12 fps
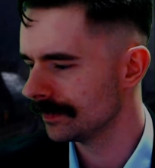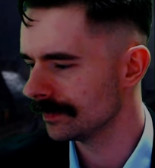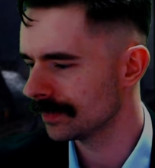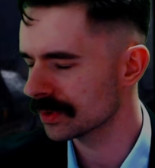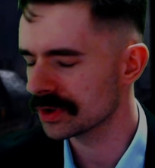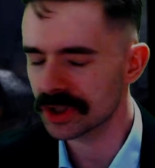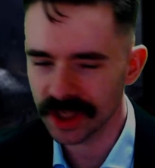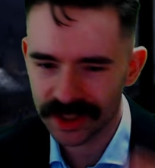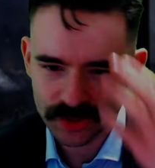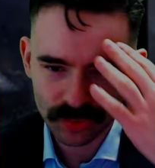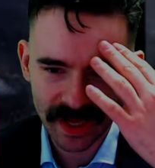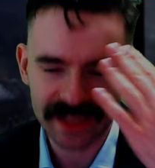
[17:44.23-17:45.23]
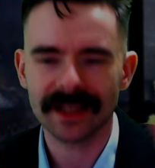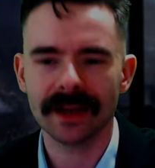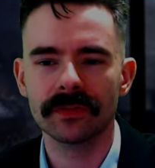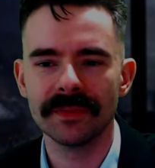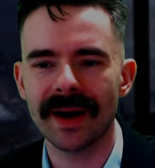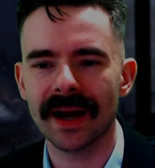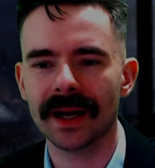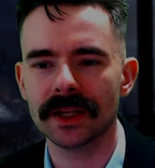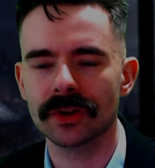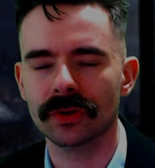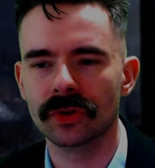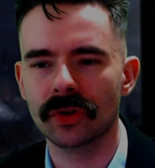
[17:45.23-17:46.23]
Po 10 latach
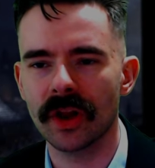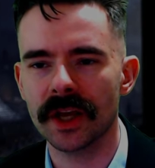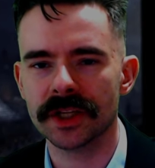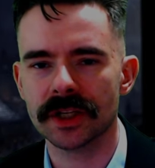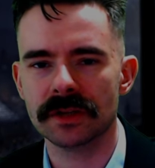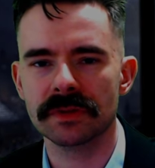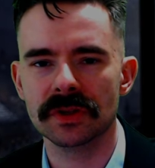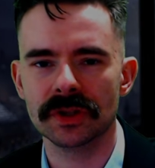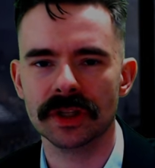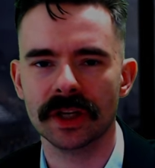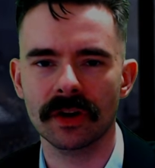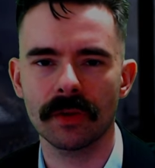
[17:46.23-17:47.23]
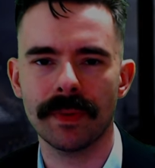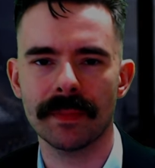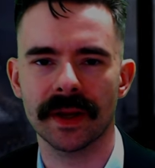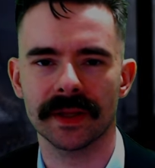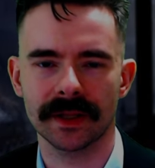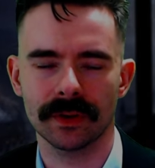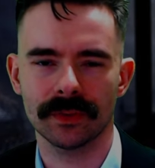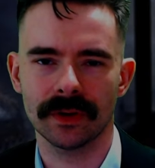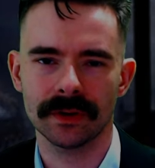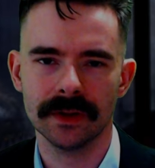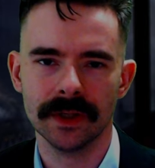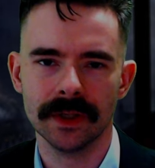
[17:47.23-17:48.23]
wymagać od kolesia, żeby coś takiego pamiętał,
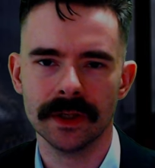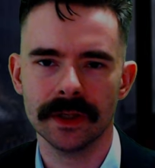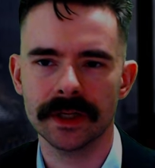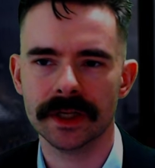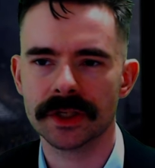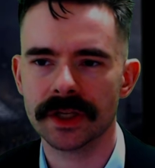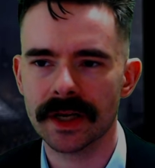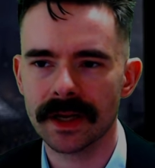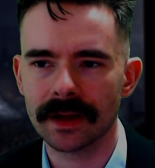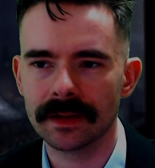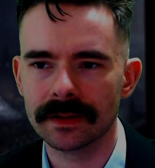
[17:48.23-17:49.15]
no. I jeszcze